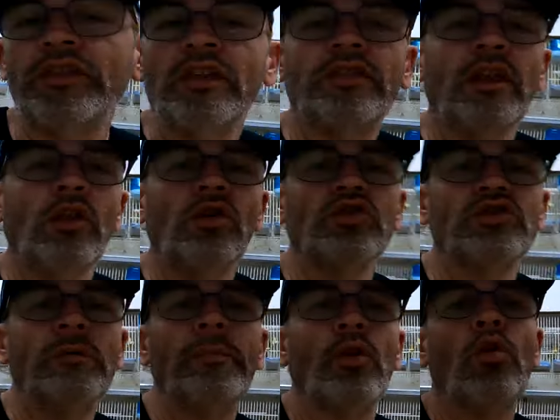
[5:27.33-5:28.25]
a 10
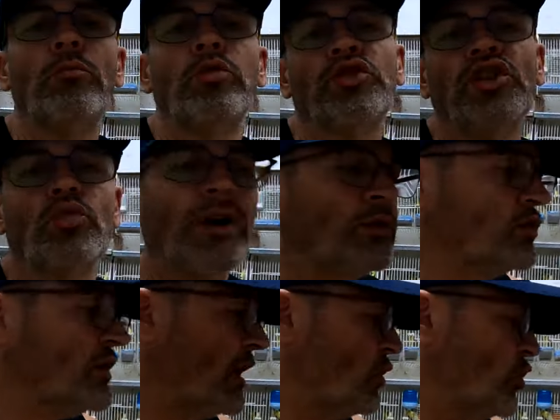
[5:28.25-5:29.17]
kilos, siempre compro 3,
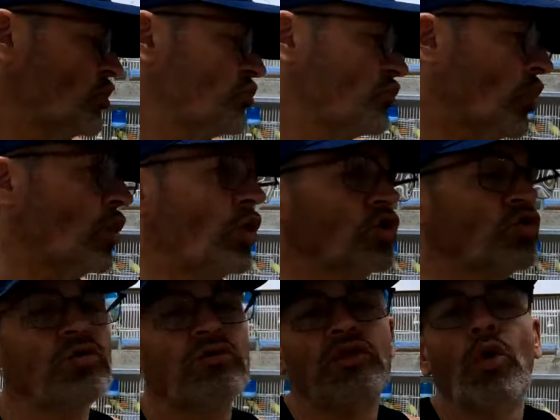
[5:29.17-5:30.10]
4 sacos,
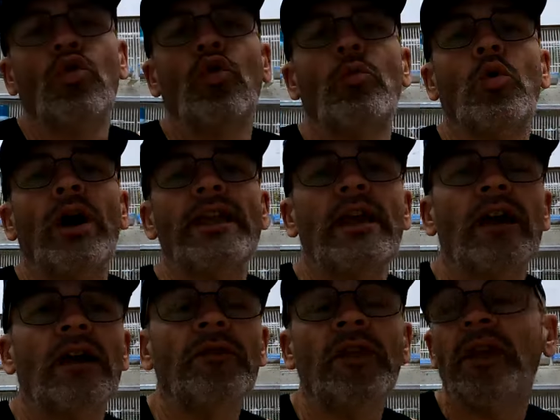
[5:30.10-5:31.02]
2, según como
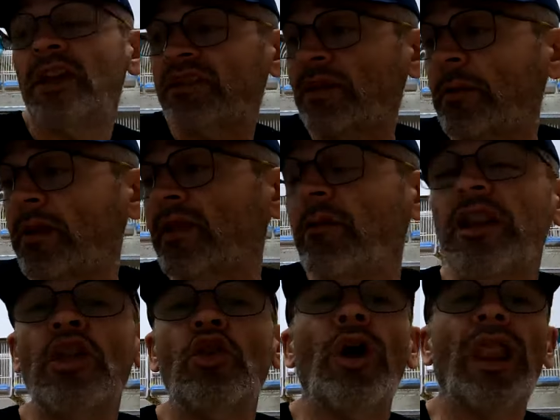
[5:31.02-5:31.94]
haya. Esta vez ha
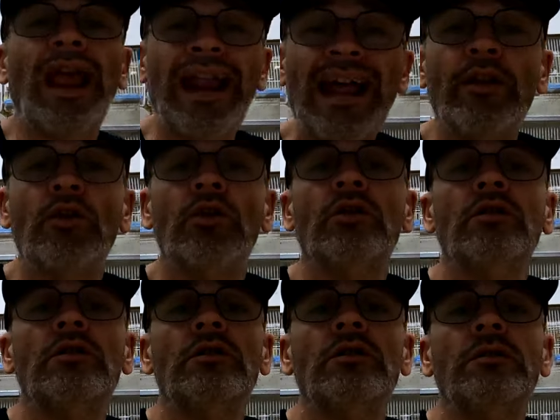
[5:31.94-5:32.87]
venido el grano,
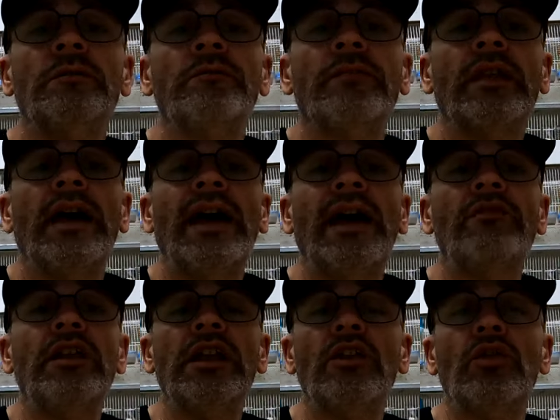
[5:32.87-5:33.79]

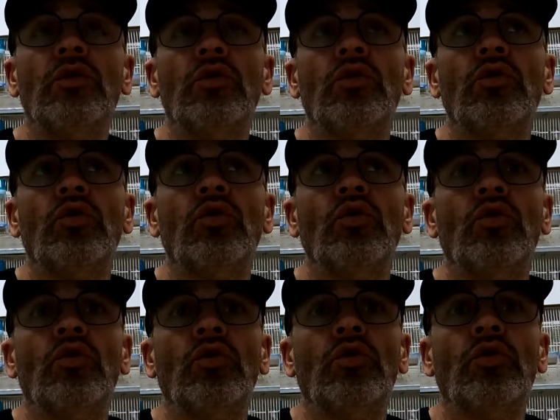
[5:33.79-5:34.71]
ha venido
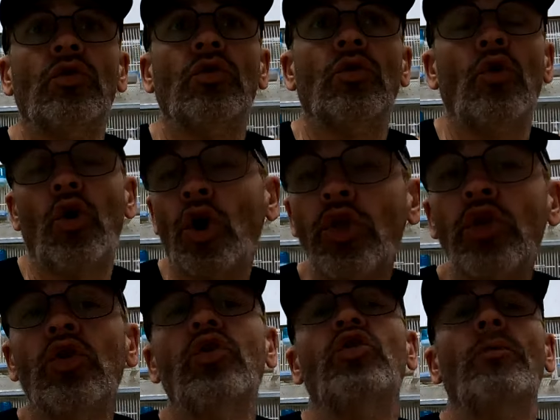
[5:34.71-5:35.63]

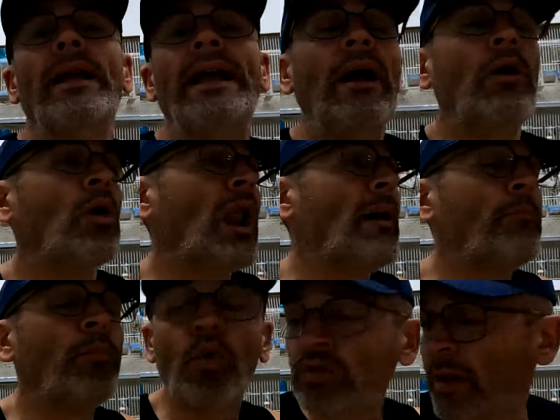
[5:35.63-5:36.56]
gordo, yo me cago en
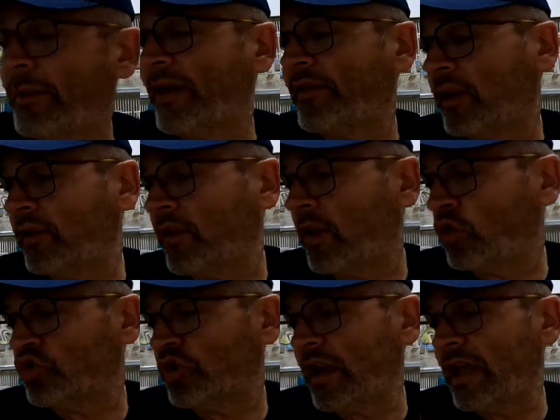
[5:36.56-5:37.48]
la puta madre de
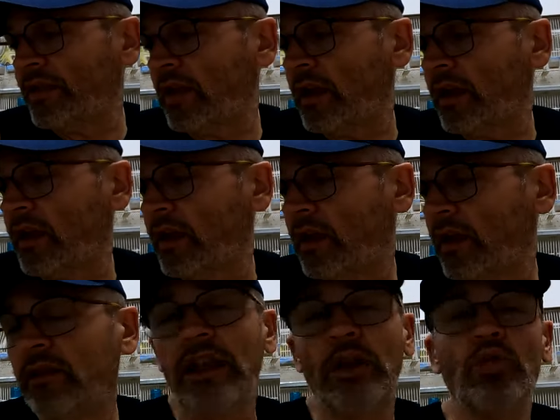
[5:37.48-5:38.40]
los que hacen
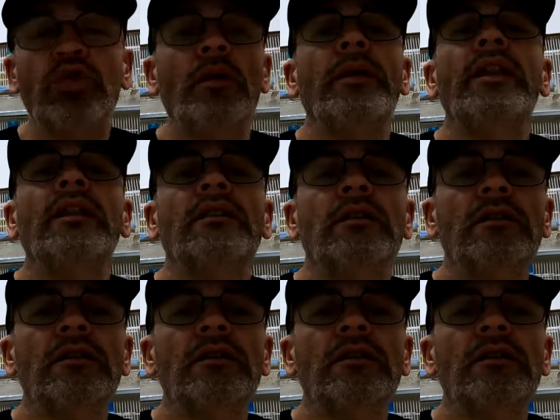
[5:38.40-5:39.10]
de Nutribird,